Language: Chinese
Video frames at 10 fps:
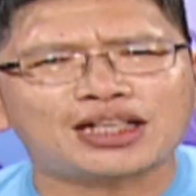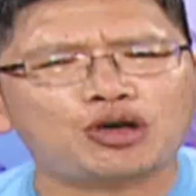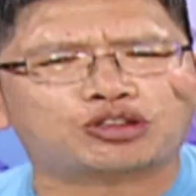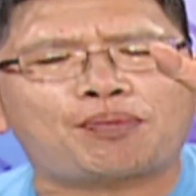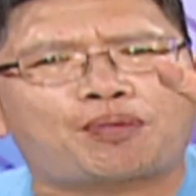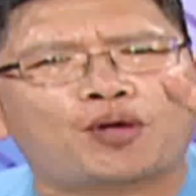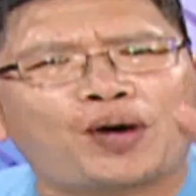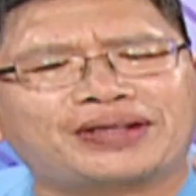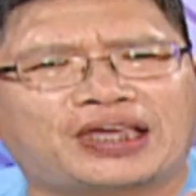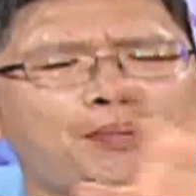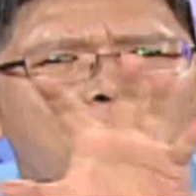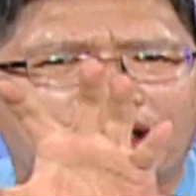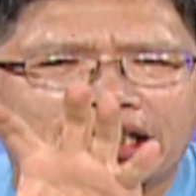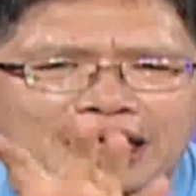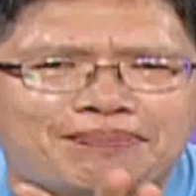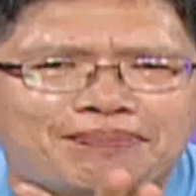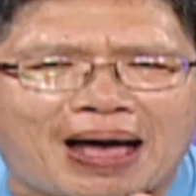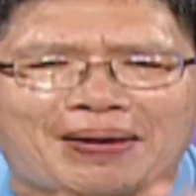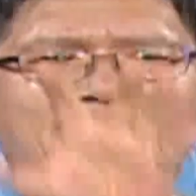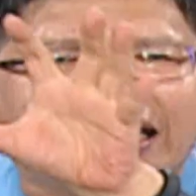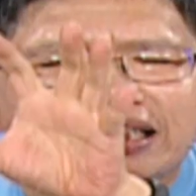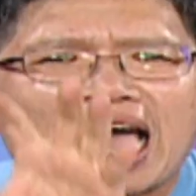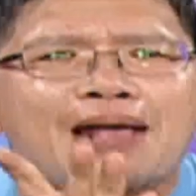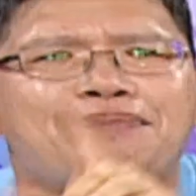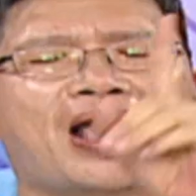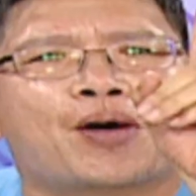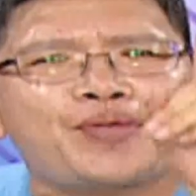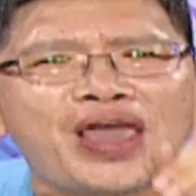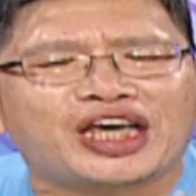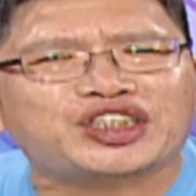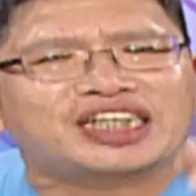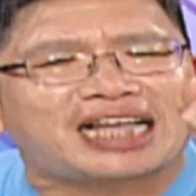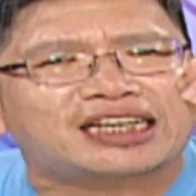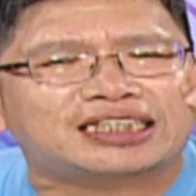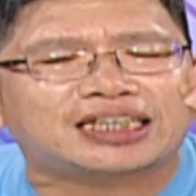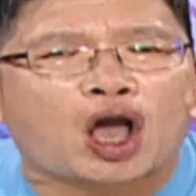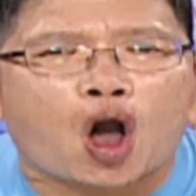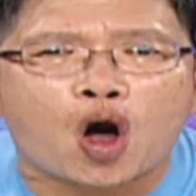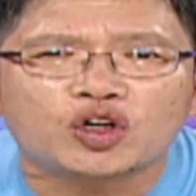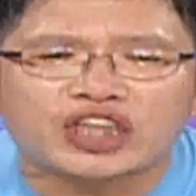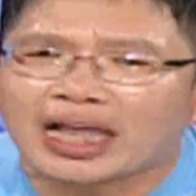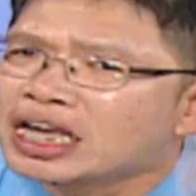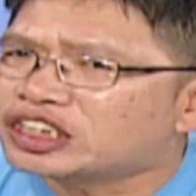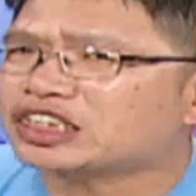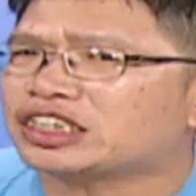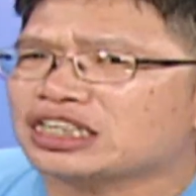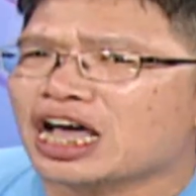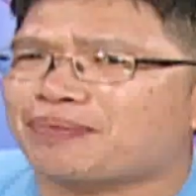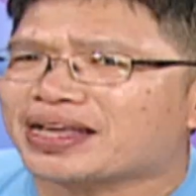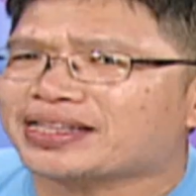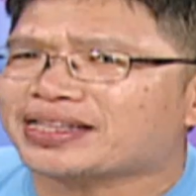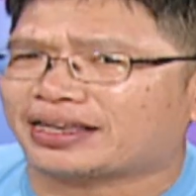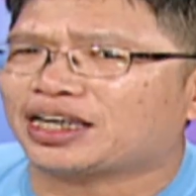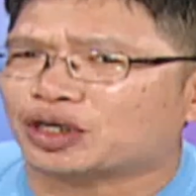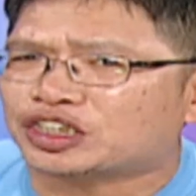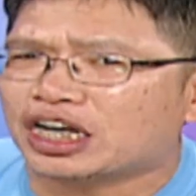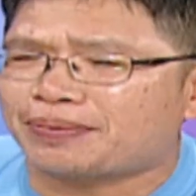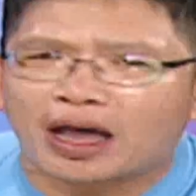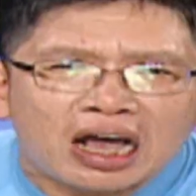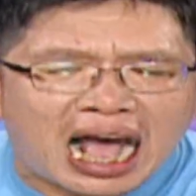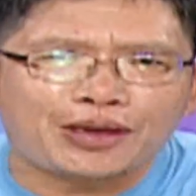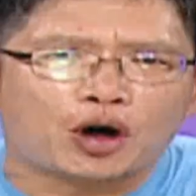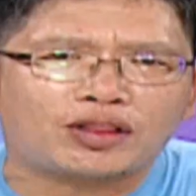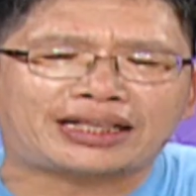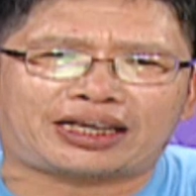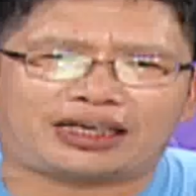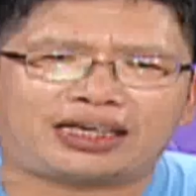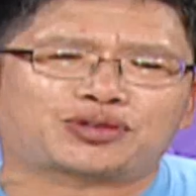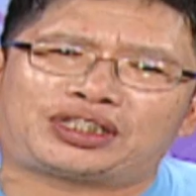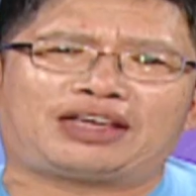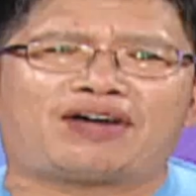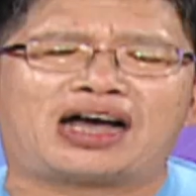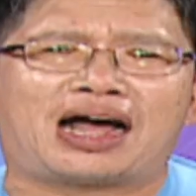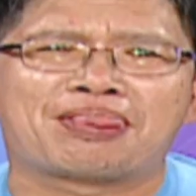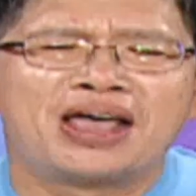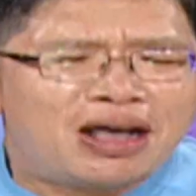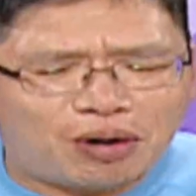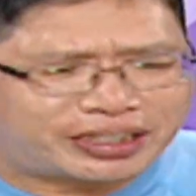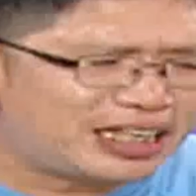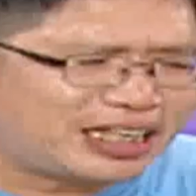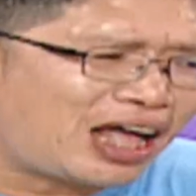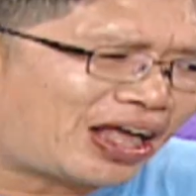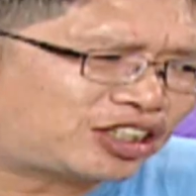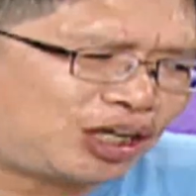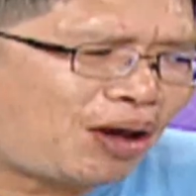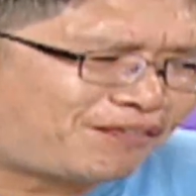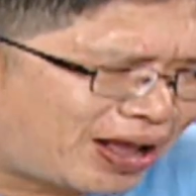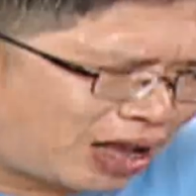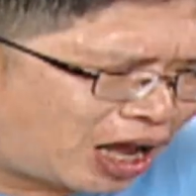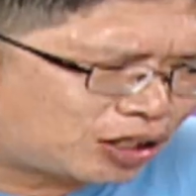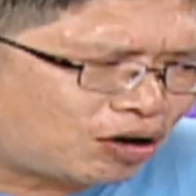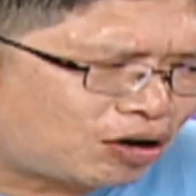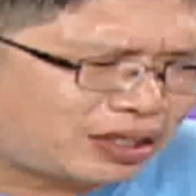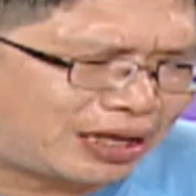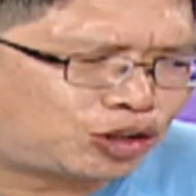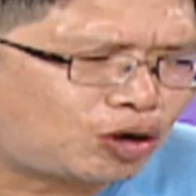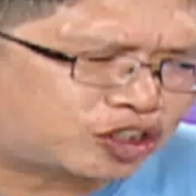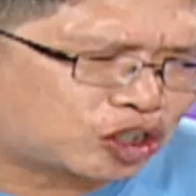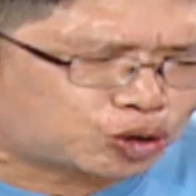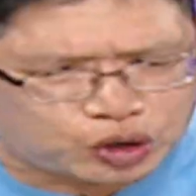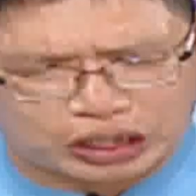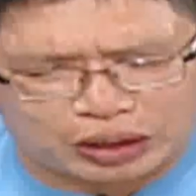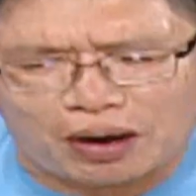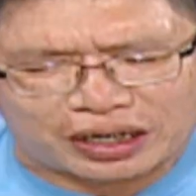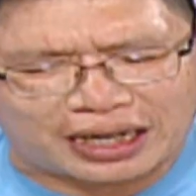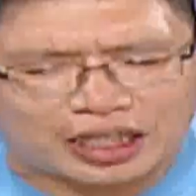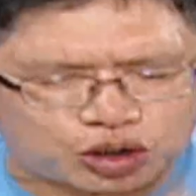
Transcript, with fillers: 那如果说不会跌破一零八百，代表月线它是一个红灯。这是这边的一个谁测标？它由来的一个谁地方啊？我知道了，七月份很多人做指数期货可